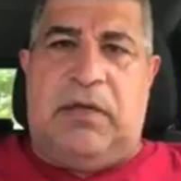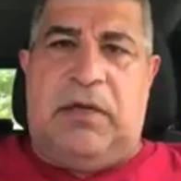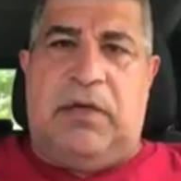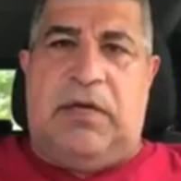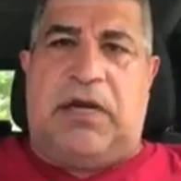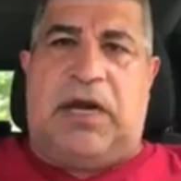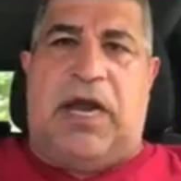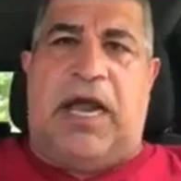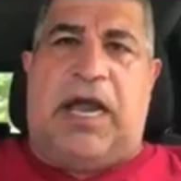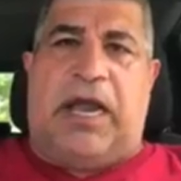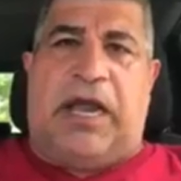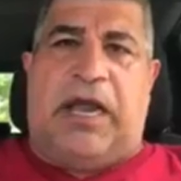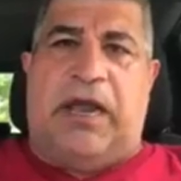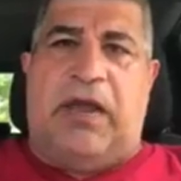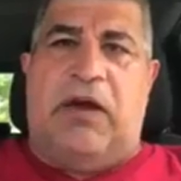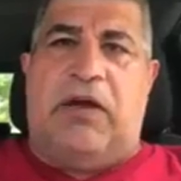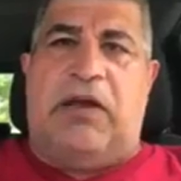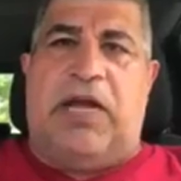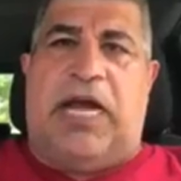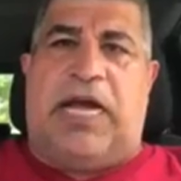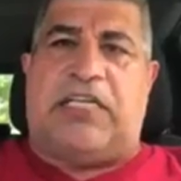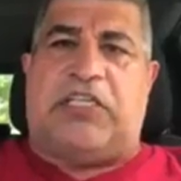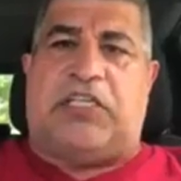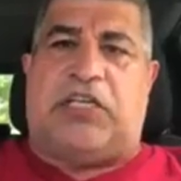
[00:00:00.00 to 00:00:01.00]

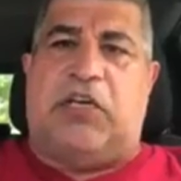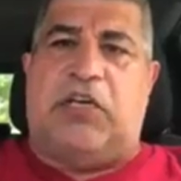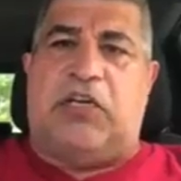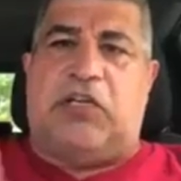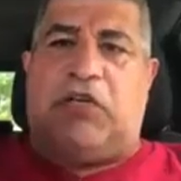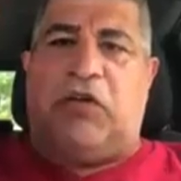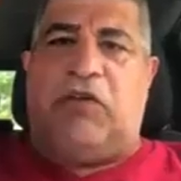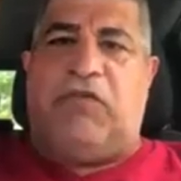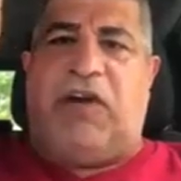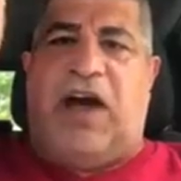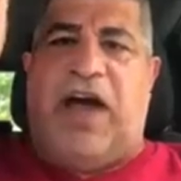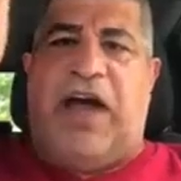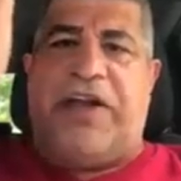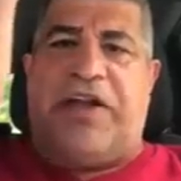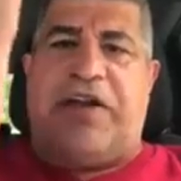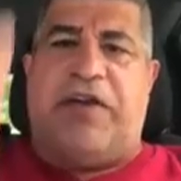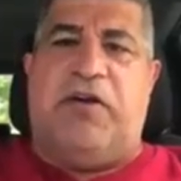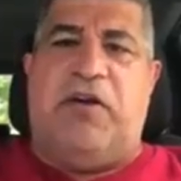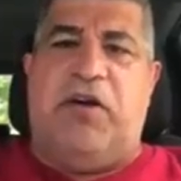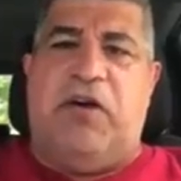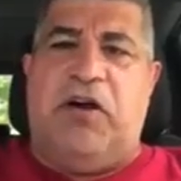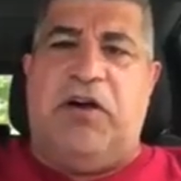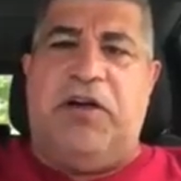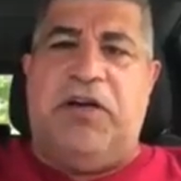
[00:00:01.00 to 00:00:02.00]
عراقيون شنو
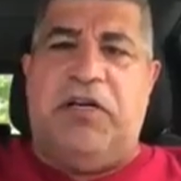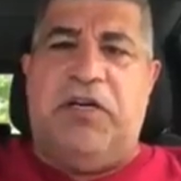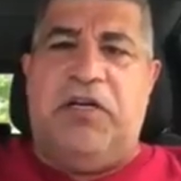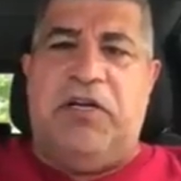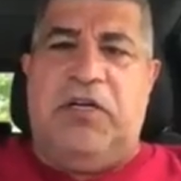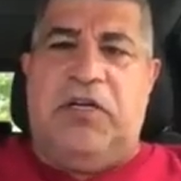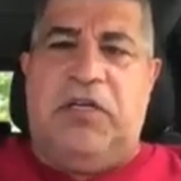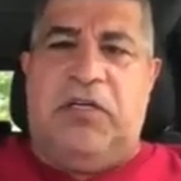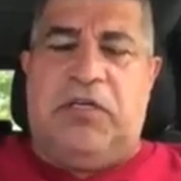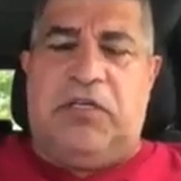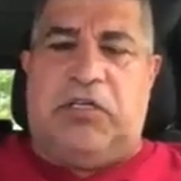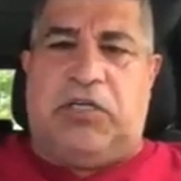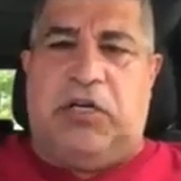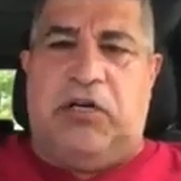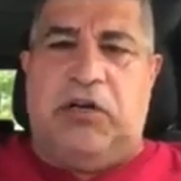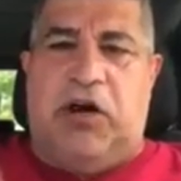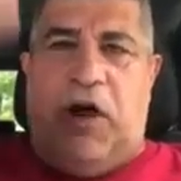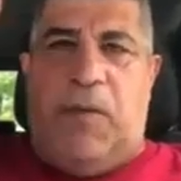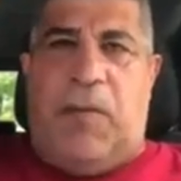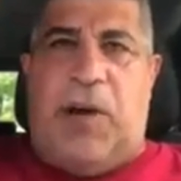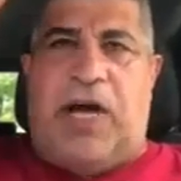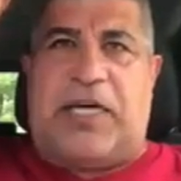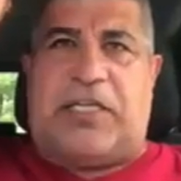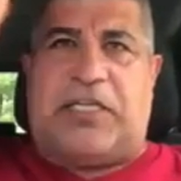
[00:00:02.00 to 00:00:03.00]
التفغانيون
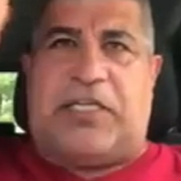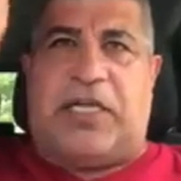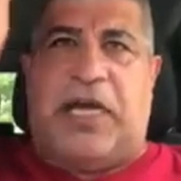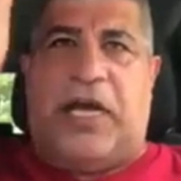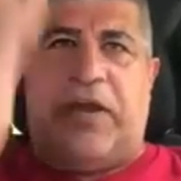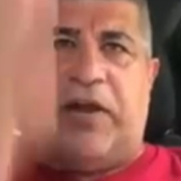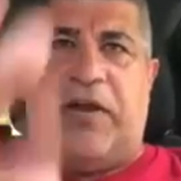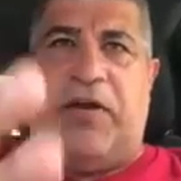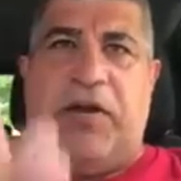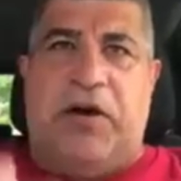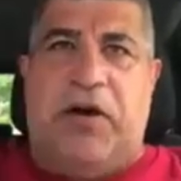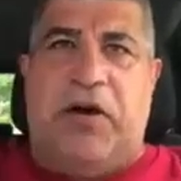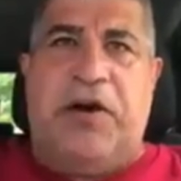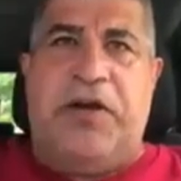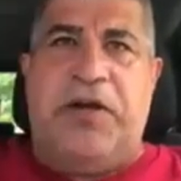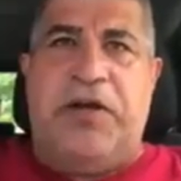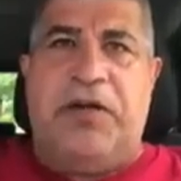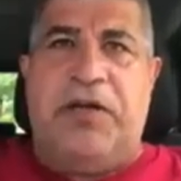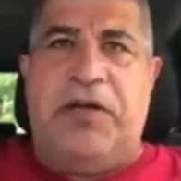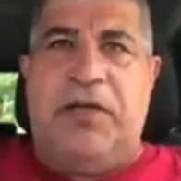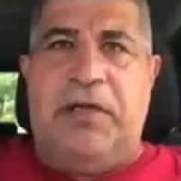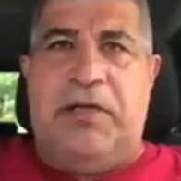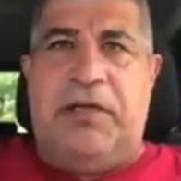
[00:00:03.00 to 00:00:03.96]
شنو باكستانيون